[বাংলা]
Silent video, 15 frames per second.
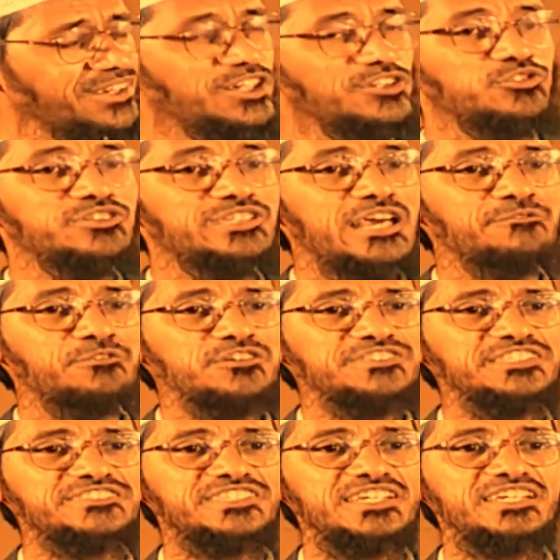হবে
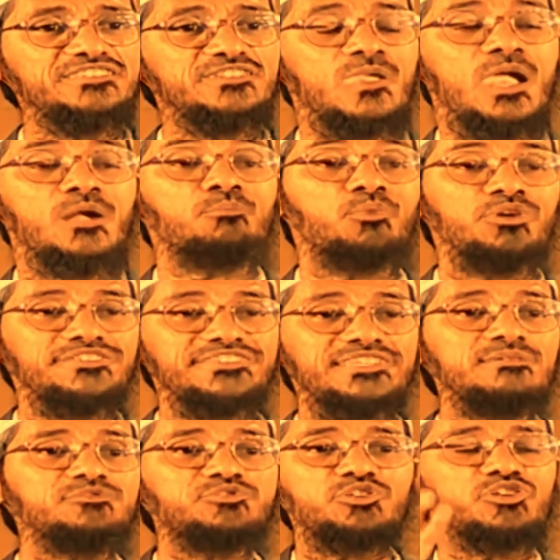সেজন্য বোন মুসলিমদের
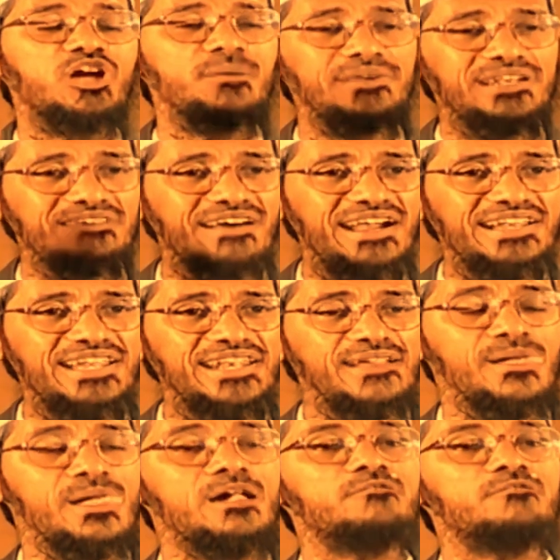বিভক্ত হওয়া উচিত না